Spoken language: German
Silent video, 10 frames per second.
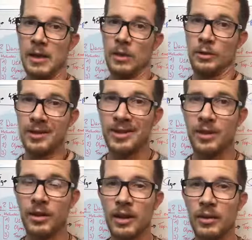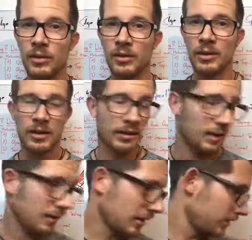Und das ist auch ein Grund, den
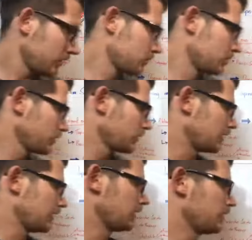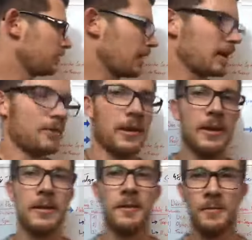ich ganz zum Schluss heute hinterfragen wäre.